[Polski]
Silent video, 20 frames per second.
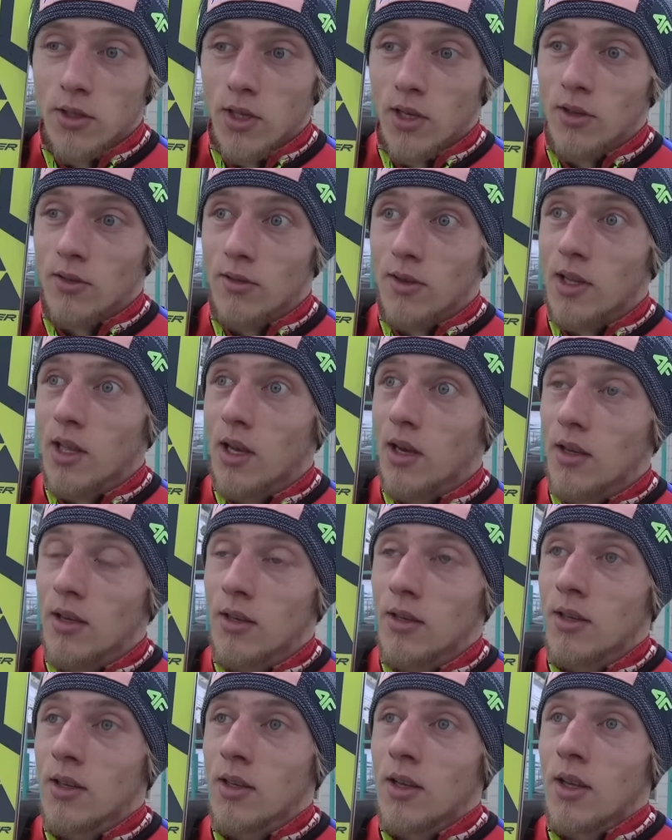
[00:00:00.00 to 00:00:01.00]
trenowania.
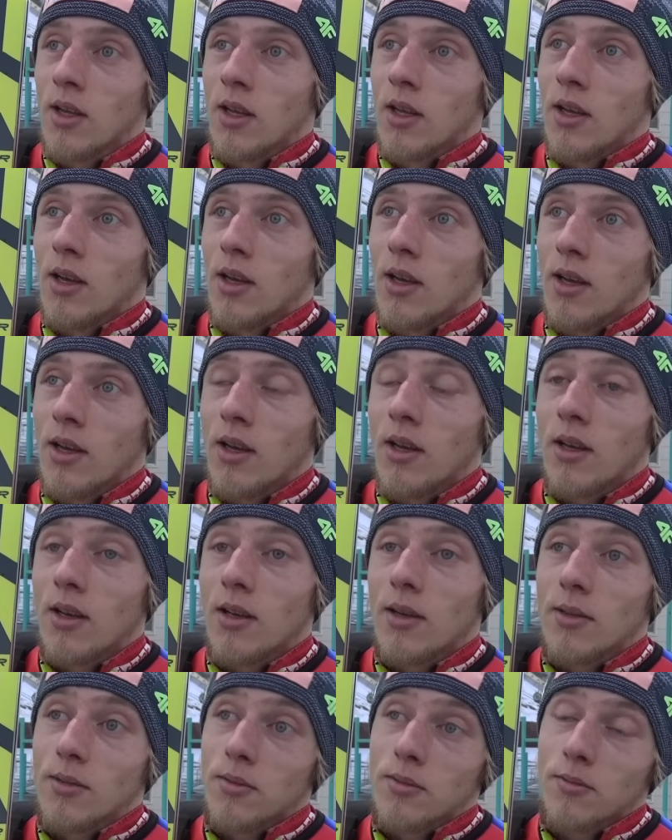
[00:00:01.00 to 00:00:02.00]
E,
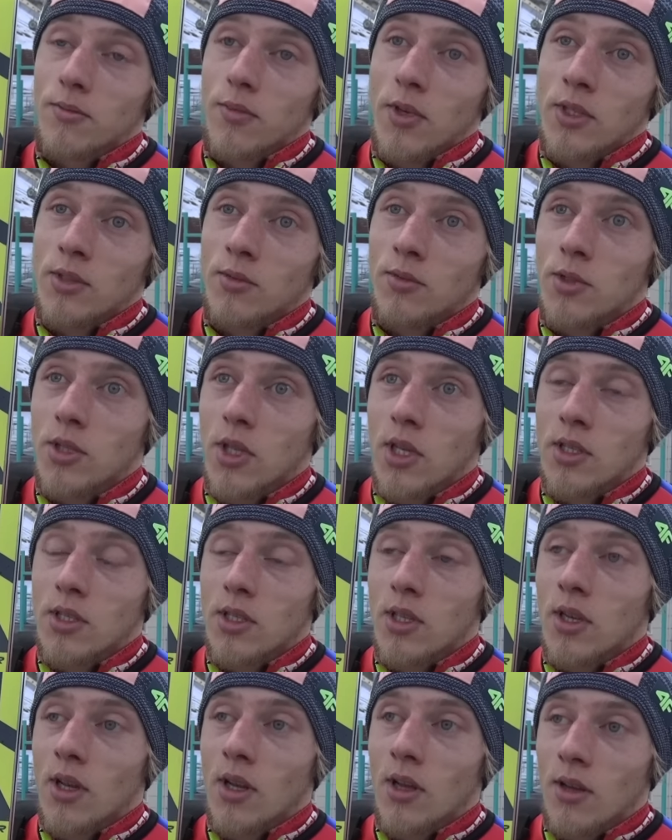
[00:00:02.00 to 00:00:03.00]
więc myślę,
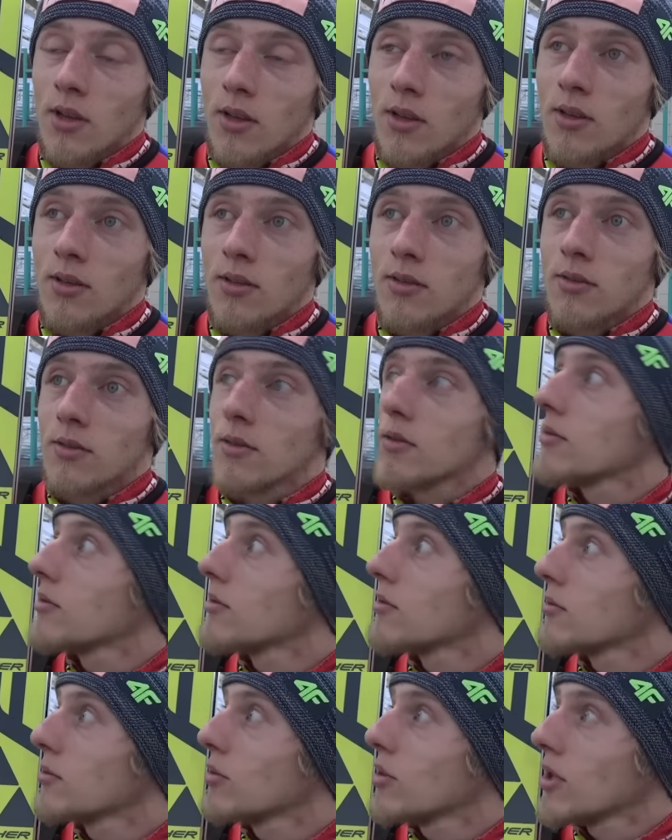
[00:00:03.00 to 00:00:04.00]
że e,
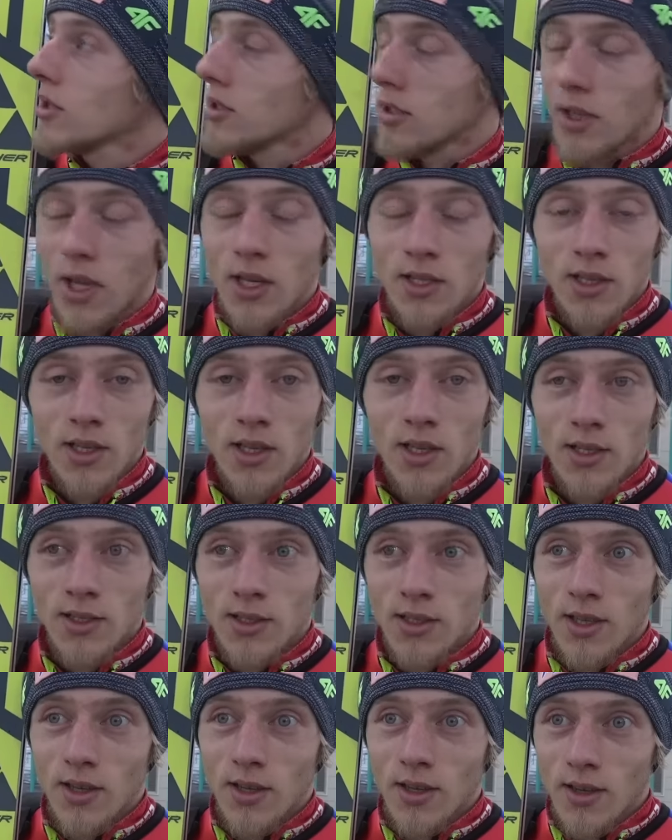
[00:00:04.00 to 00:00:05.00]
no jeszcze, jeszcze,
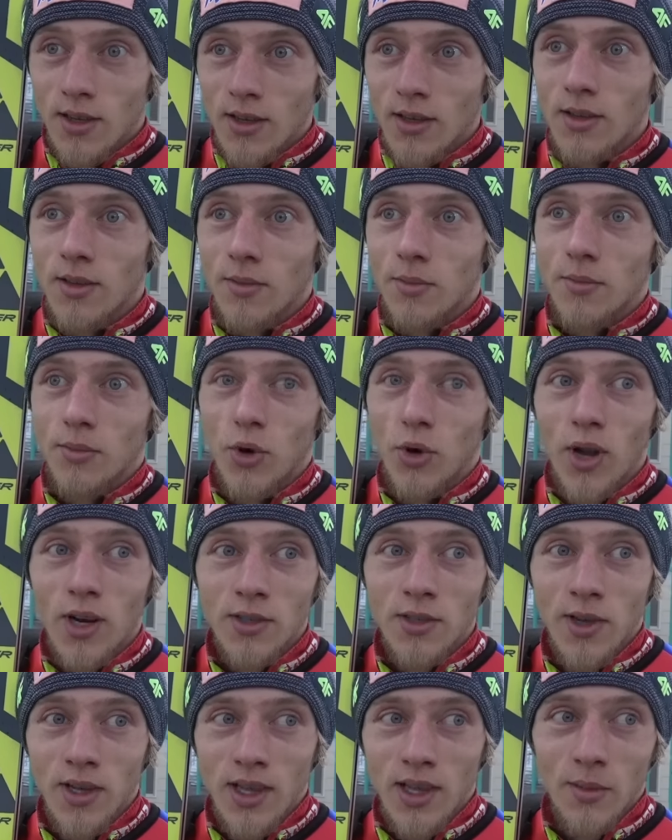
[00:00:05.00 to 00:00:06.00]
jeszcze
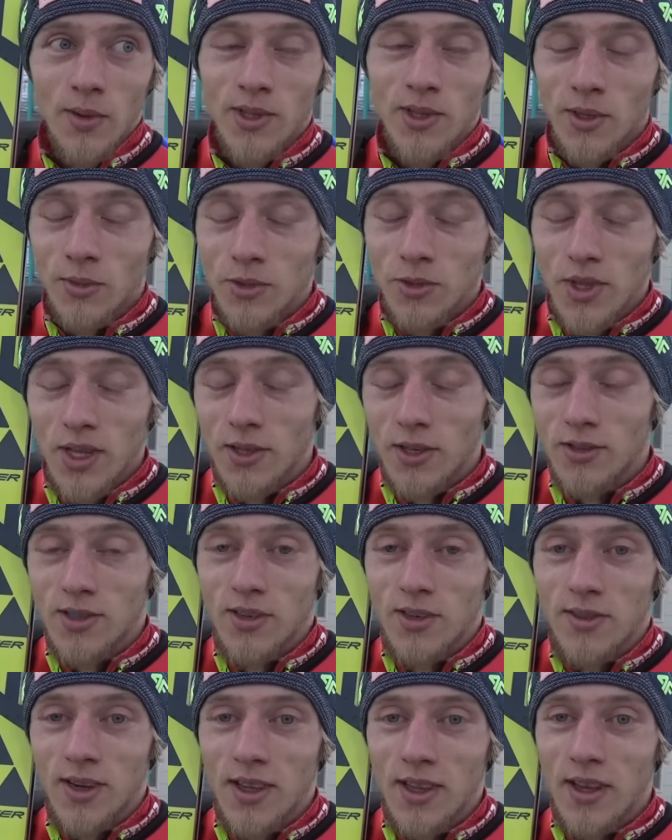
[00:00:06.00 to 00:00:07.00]
Świata będą tutaj
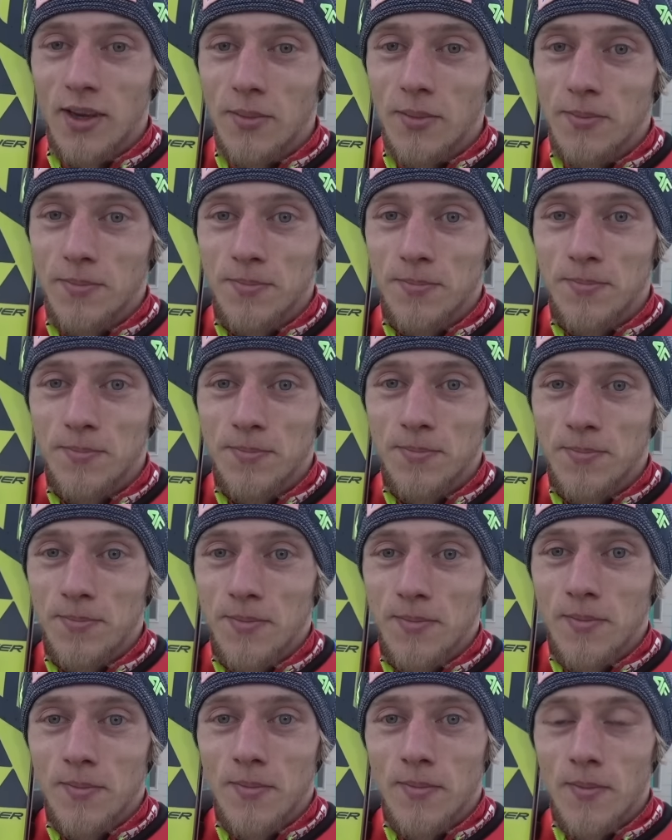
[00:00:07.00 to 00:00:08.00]
rozgrywane.
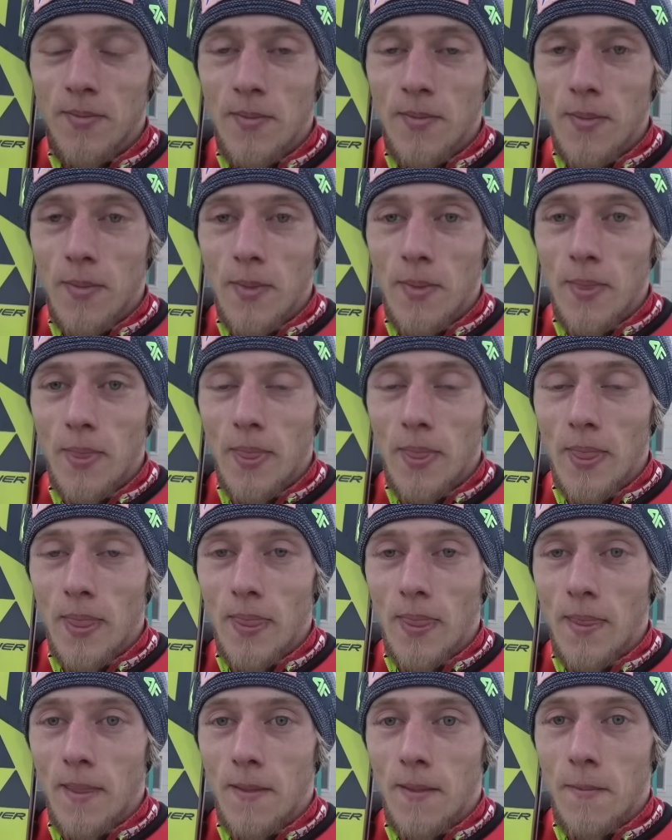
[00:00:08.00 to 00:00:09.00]
A jak się skacze przy
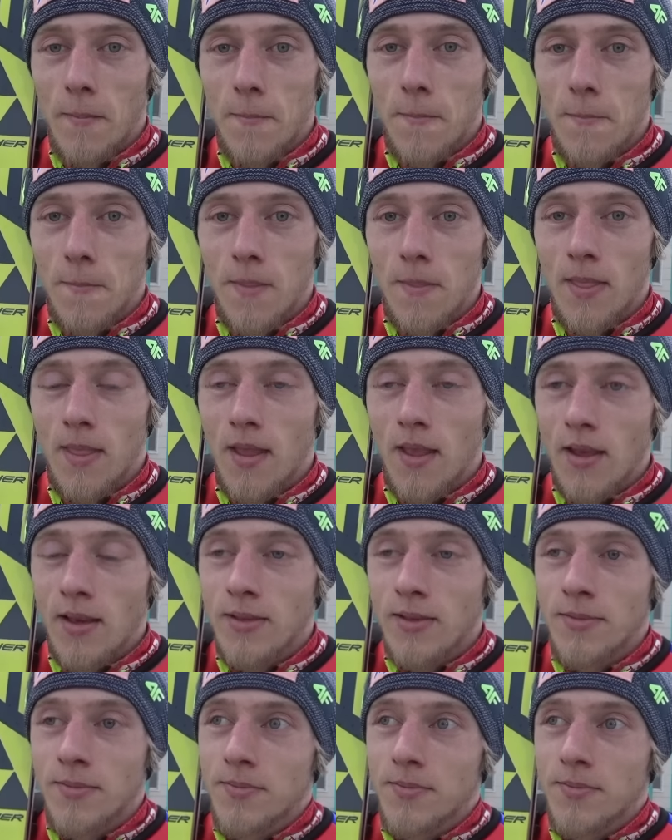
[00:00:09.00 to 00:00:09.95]
takiej temperaturze jak dziś?